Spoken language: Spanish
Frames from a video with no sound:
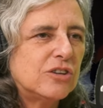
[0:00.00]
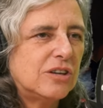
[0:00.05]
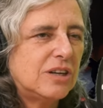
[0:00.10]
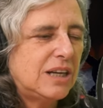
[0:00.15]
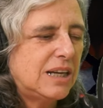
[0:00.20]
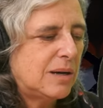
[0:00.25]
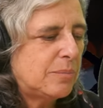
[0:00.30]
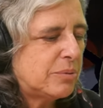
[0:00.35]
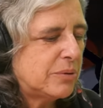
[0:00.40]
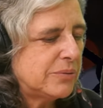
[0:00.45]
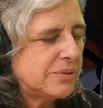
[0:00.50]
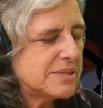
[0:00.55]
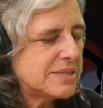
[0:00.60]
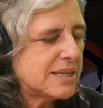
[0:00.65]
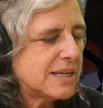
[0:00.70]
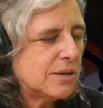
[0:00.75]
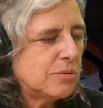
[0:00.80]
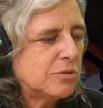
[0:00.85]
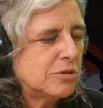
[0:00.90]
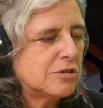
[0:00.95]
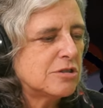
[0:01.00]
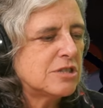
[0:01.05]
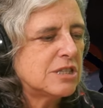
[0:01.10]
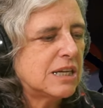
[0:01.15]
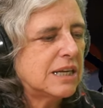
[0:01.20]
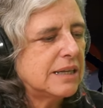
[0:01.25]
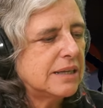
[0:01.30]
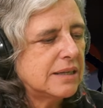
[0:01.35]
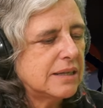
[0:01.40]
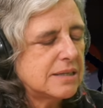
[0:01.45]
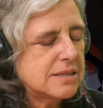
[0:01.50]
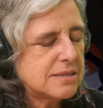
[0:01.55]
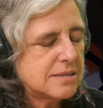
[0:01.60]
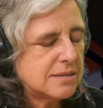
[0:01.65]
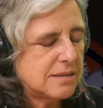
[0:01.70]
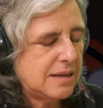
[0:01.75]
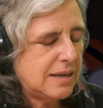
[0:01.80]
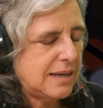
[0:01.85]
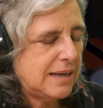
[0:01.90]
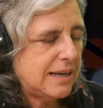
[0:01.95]
En la provincia de Buenos Aires,
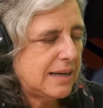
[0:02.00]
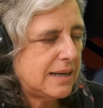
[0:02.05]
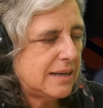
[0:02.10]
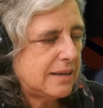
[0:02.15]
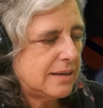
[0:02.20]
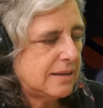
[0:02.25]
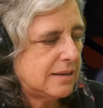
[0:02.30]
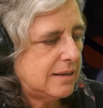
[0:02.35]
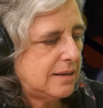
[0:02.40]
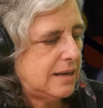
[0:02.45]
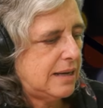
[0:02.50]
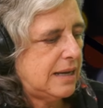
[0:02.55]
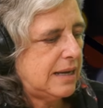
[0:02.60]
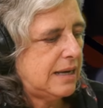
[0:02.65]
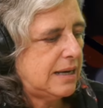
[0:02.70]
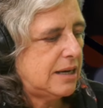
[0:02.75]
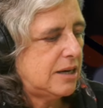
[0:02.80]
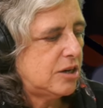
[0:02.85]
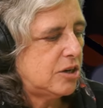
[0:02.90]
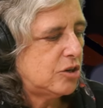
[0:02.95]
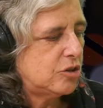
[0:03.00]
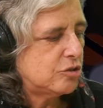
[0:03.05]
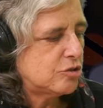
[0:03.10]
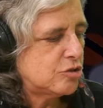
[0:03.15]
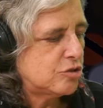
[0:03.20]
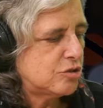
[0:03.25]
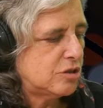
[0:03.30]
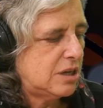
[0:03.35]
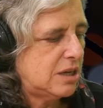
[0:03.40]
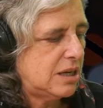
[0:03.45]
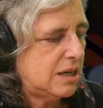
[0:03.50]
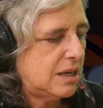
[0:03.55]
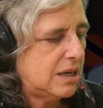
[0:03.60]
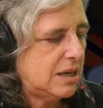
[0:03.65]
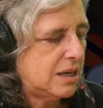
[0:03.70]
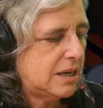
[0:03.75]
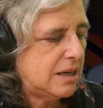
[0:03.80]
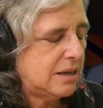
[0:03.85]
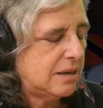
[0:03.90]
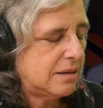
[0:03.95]
en, los, eh,
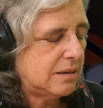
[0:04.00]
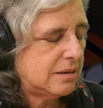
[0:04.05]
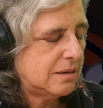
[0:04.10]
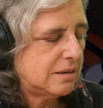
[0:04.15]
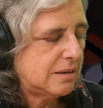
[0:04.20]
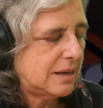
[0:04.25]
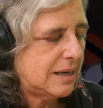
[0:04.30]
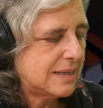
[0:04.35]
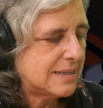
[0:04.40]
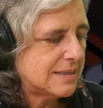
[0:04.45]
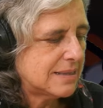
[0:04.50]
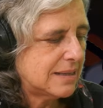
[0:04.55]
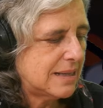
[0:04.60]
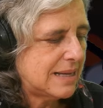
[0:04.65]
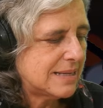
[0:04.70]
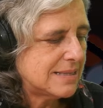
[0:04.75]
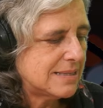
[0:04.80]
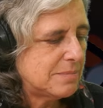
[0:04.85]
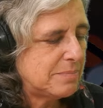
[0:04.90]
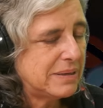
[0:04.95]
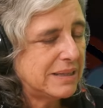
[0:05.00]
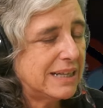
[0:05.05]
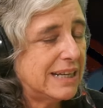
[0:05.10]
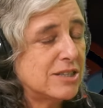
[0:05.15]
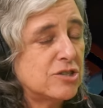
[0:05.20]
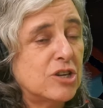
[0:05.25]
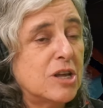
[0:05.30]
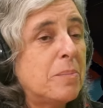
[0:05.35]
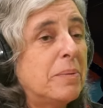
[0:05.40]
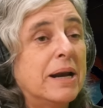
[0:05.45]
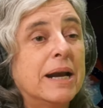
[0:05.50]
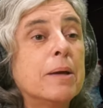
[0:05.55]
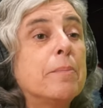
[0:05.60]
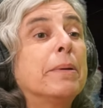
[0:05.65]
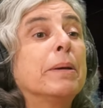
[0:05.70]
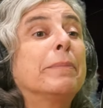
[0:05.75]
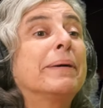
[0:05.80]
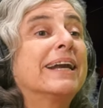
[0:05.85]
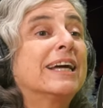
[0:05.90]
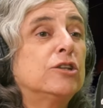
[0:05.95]
las, investigaciones penales
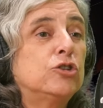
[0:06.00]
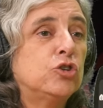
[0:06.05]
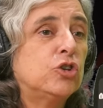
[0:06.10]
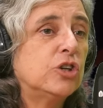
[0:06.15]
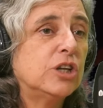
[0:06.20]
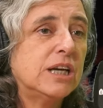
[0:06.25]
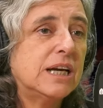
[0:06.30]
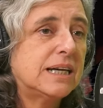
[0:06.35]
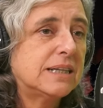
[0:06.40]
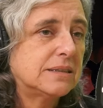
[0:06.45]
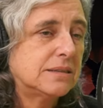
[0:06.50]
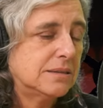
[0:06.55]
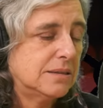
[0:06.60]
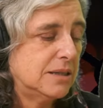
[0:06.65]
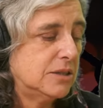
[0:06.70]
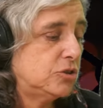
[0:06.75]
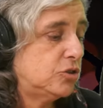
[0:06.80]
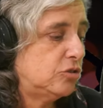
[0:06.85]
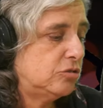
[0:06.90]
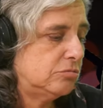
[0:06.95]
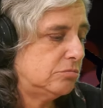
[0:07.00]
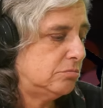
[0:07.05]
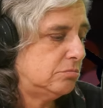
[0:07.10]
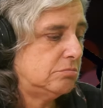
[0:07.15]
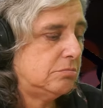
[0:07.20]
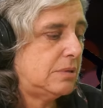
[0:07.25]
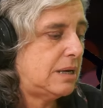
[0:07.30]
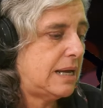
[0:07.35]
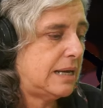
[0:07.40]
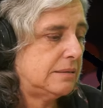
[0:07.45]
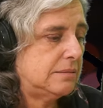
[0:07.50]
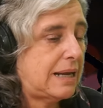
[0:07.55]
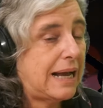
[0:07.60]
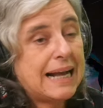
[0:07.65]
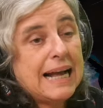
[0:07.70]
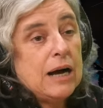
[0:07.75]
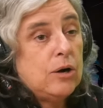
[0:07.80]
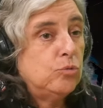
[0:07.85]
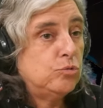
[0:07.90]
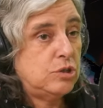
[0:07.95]
preparatorias, que son las,
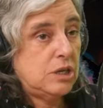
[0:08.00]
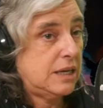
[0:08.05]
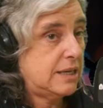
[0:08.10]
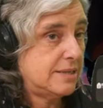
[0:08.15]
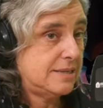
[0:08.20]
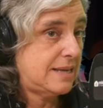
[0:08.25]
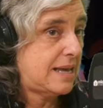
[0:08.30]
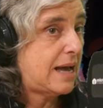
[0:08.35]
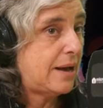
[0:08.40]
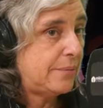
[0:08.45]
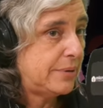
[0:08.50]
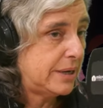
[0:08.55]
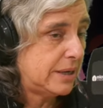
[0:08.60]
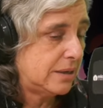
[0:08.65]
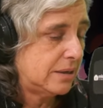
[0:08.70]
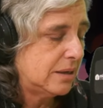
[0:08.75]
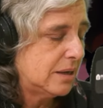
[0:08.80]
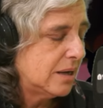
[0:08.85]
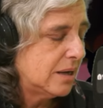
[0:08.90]
causas que se abren